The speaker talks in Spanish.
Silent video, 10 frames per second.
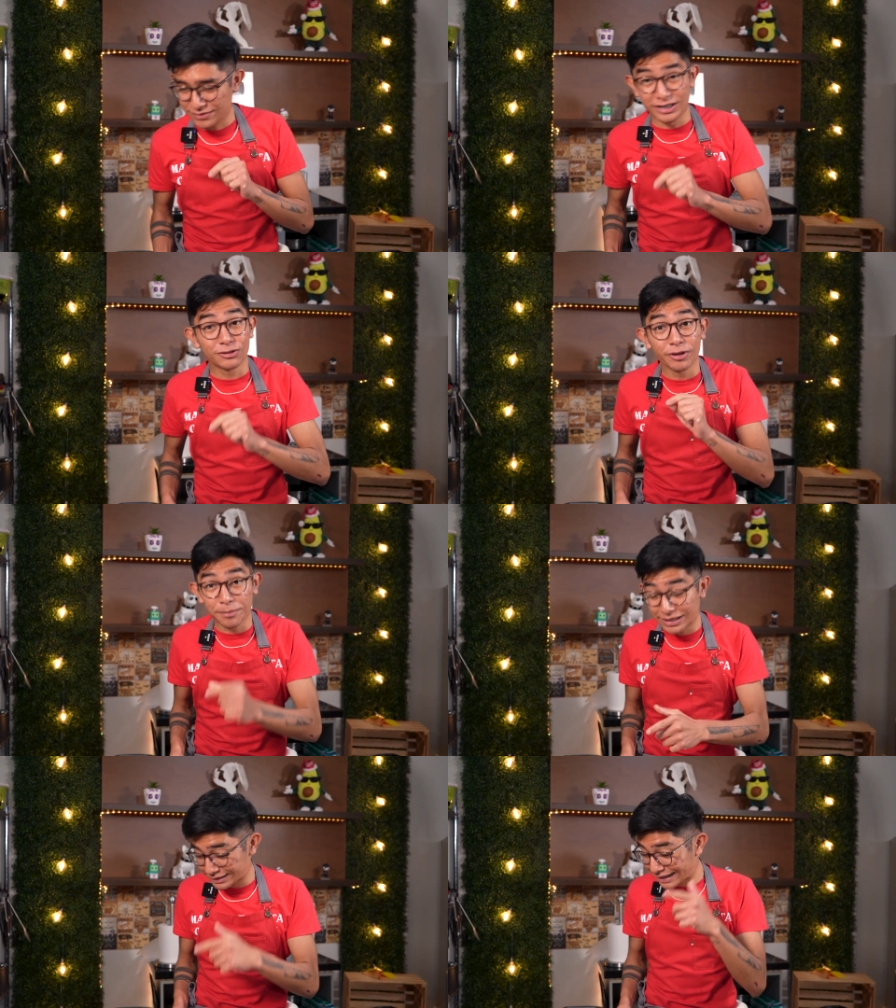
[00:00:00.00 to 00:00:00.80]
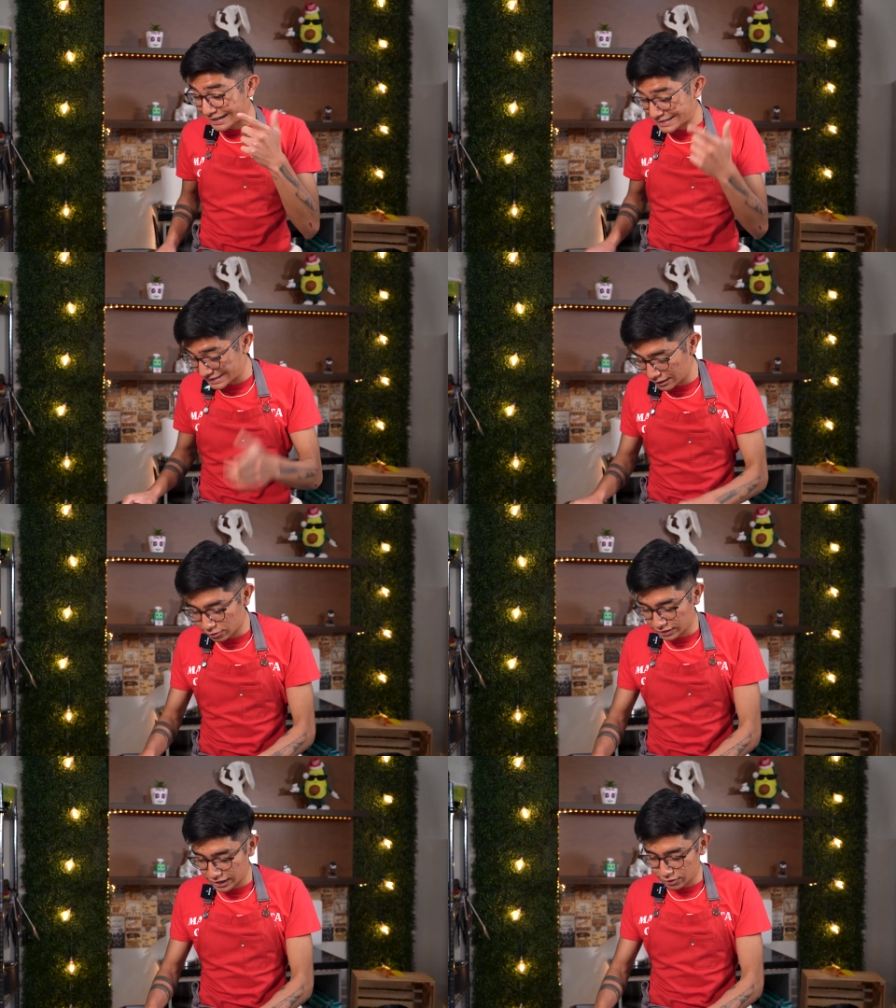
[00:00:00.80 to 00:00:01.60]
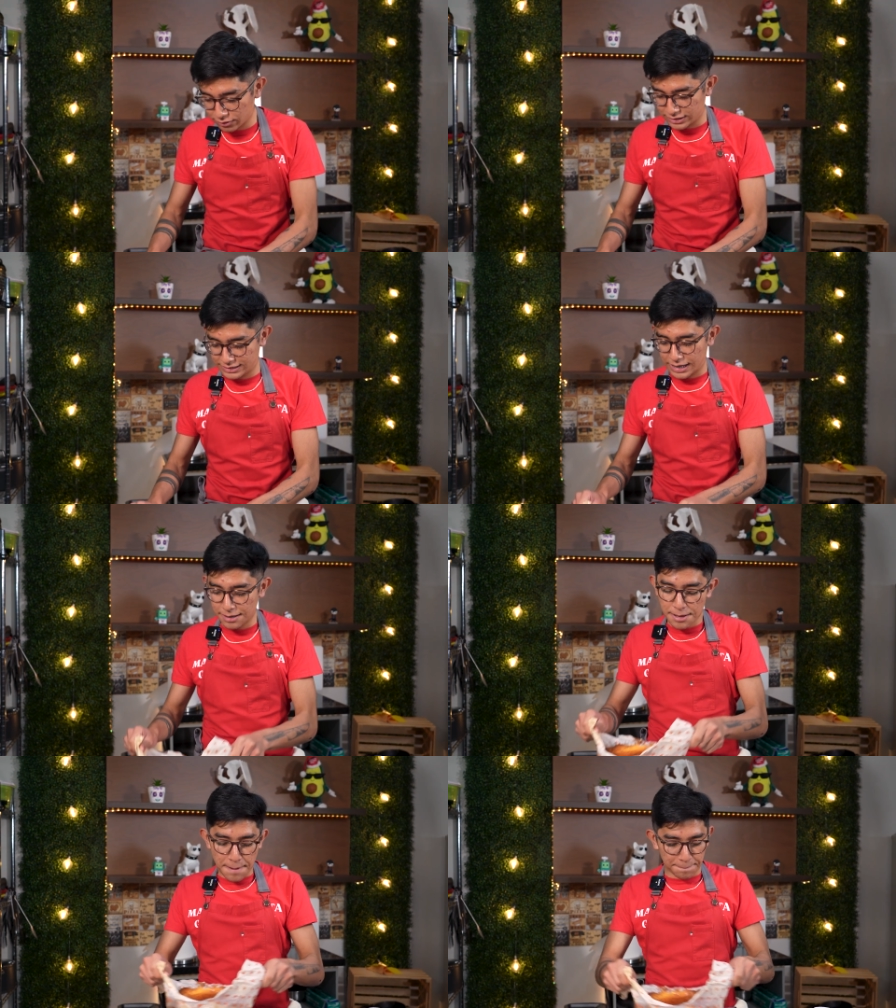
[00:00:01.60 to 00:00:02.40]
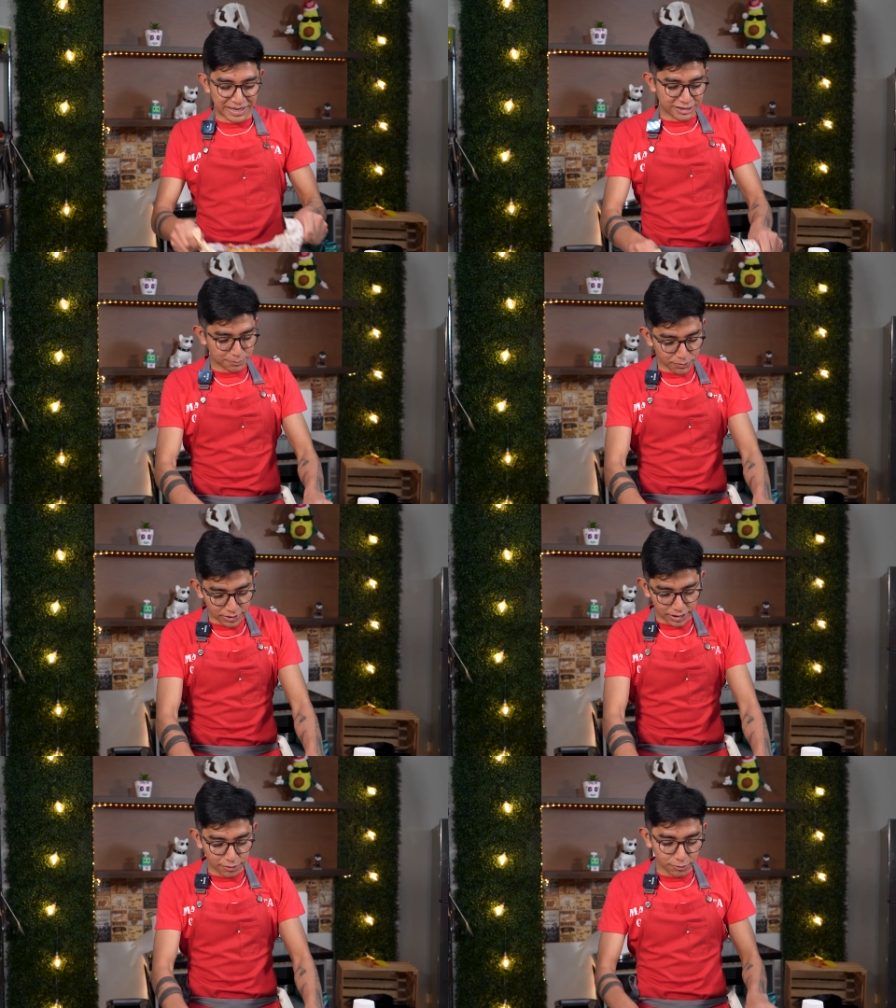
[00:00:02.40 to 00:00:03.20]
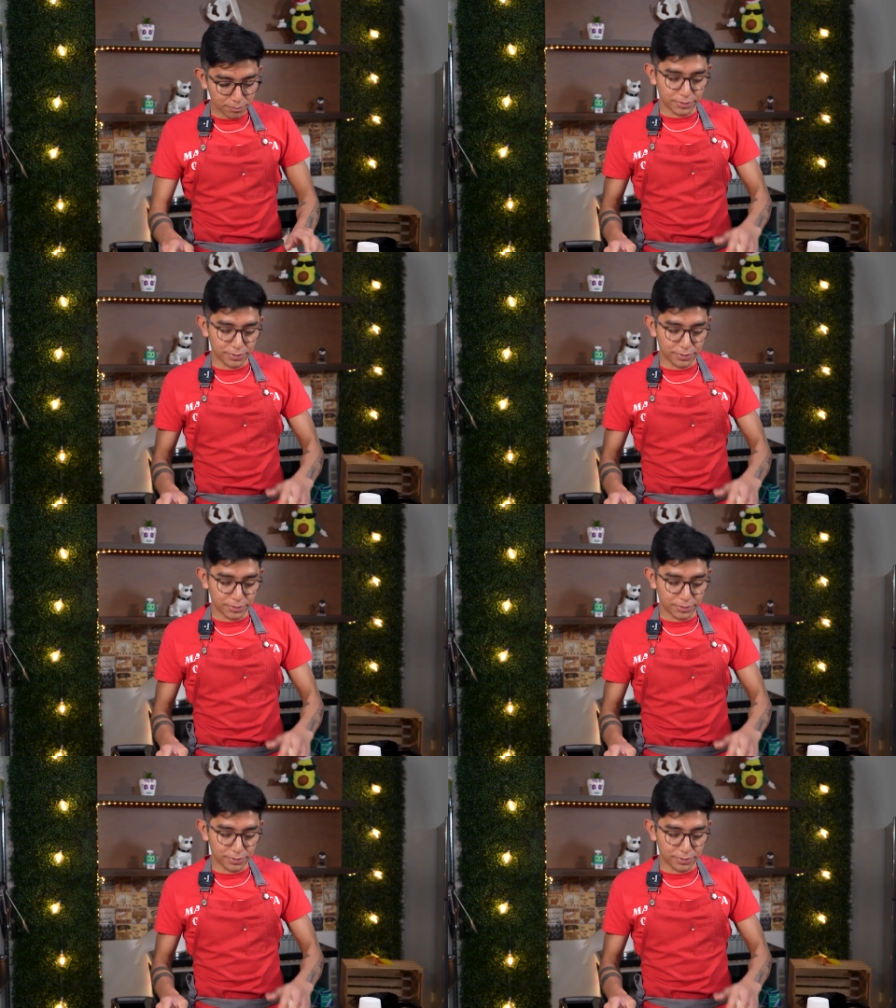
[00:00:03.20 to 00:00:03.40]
Esto obviamente recién horneado está más esponjado,